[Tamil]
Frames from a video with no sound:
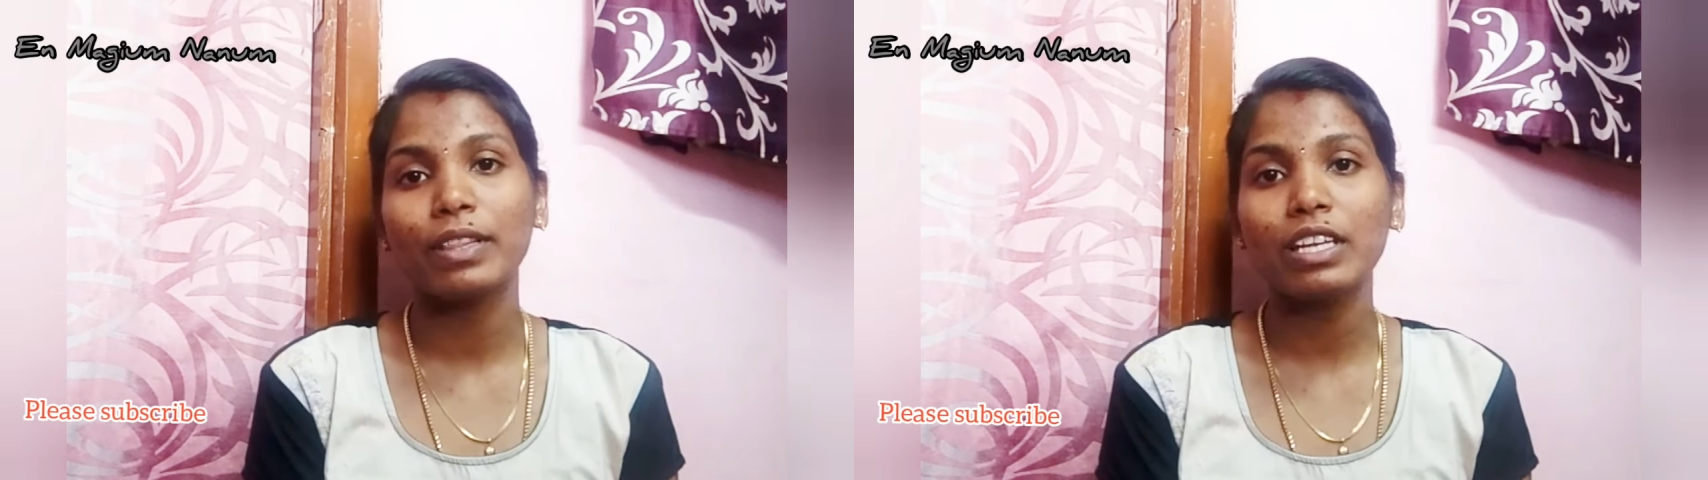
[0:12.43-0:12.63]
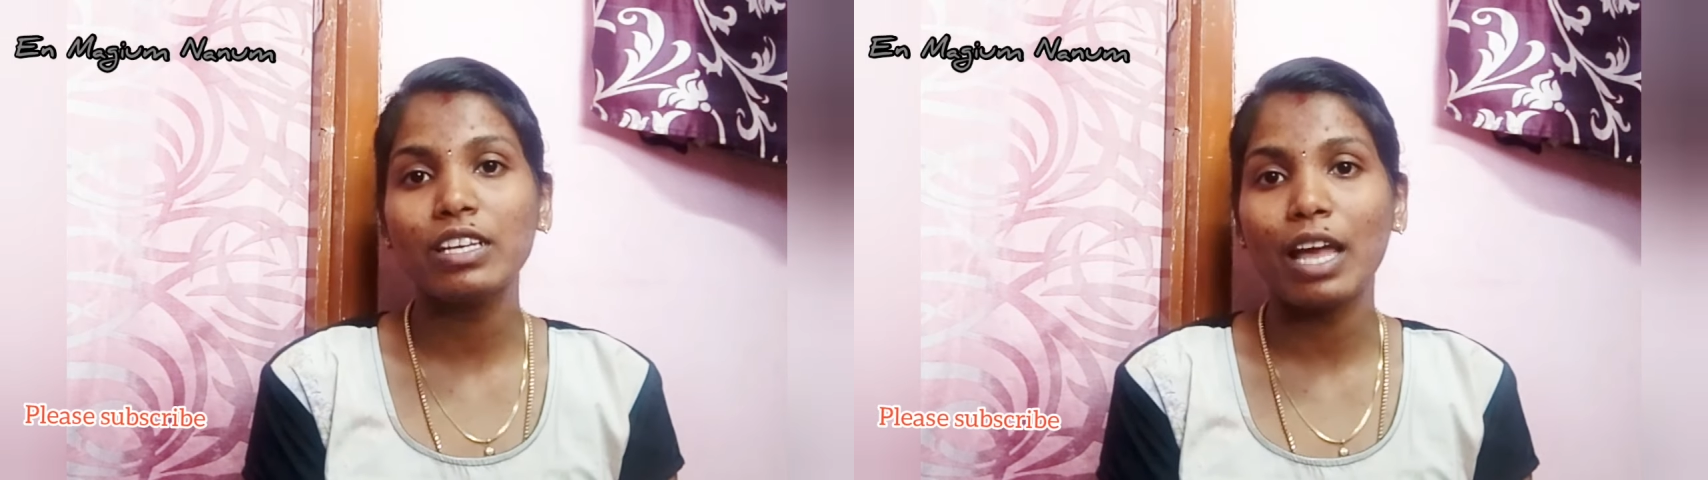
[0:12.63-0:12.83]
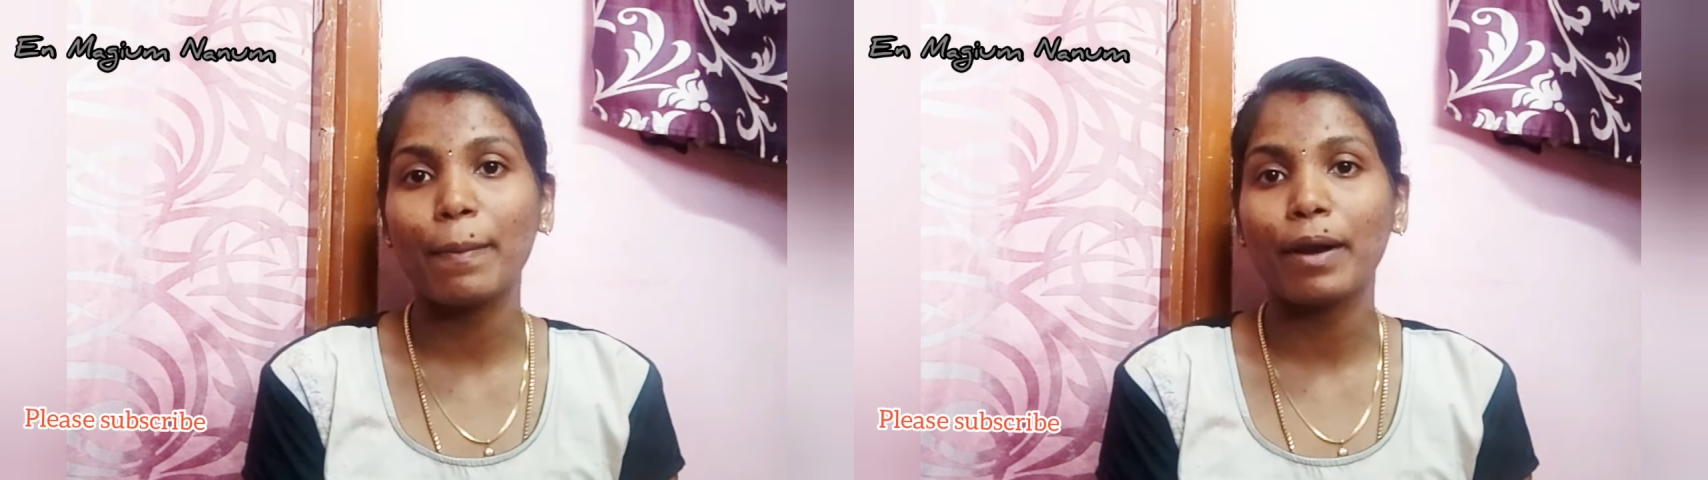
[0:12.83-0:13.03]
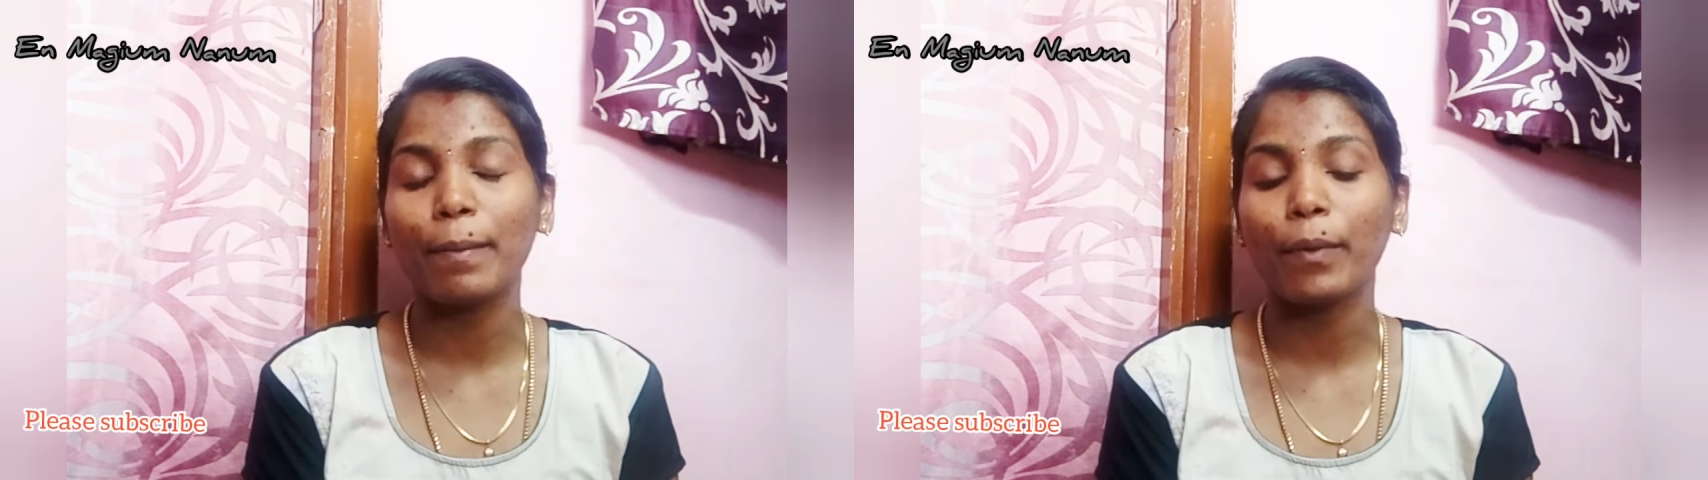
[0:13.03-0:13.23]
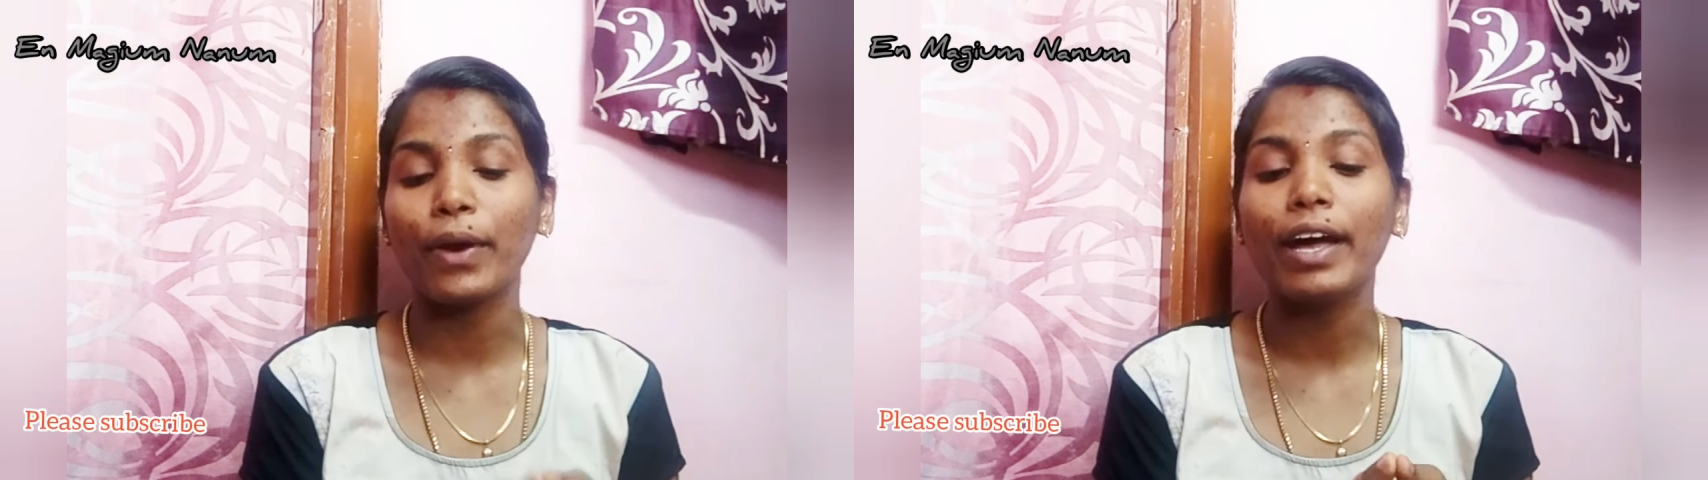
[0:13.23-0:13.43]
பற்றி ஷேர்
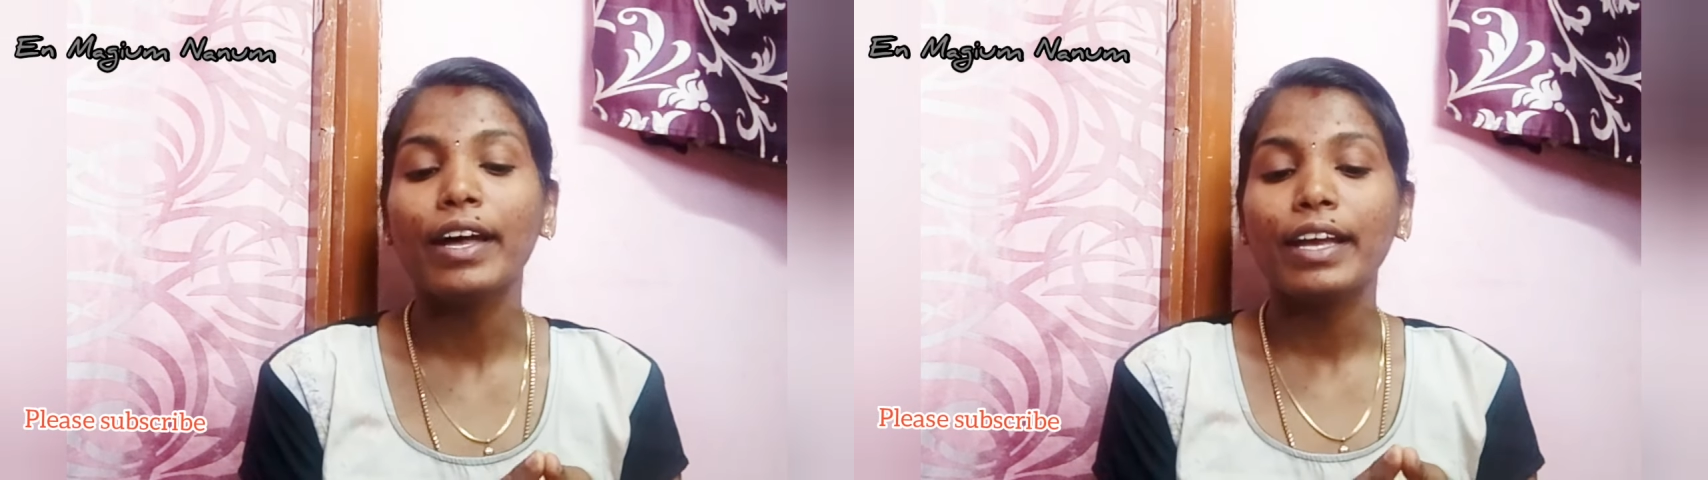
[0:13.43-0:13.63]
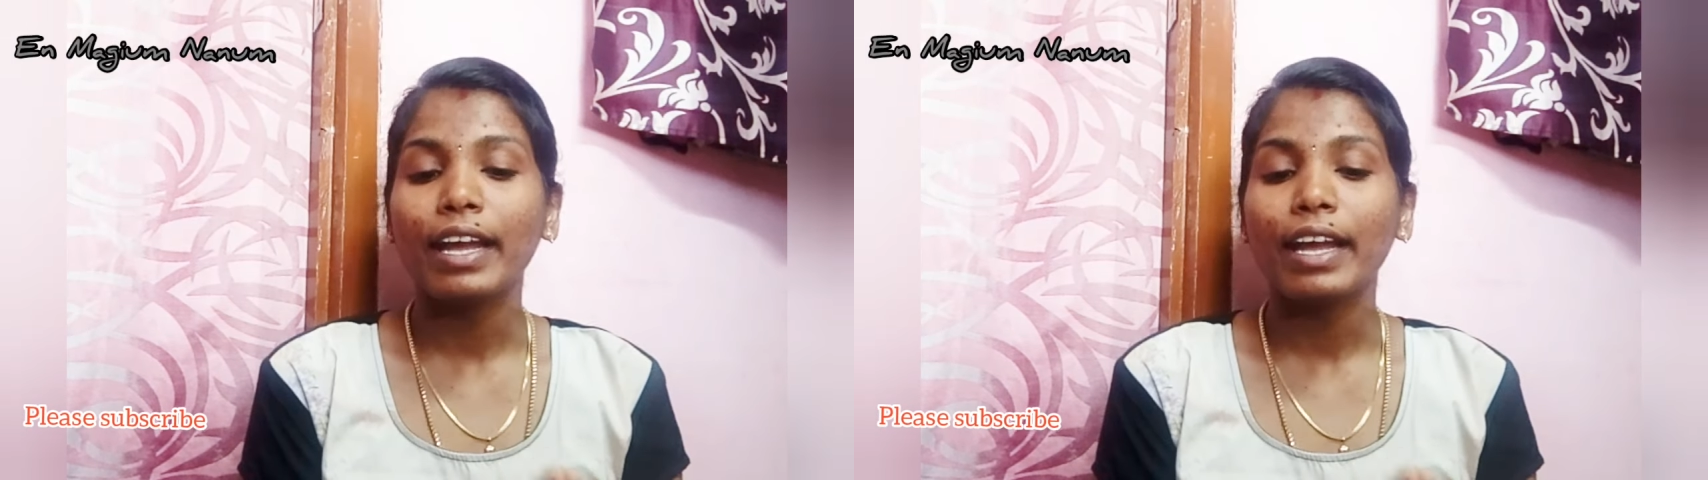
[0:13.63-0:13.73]
பண்ண போகிறேன்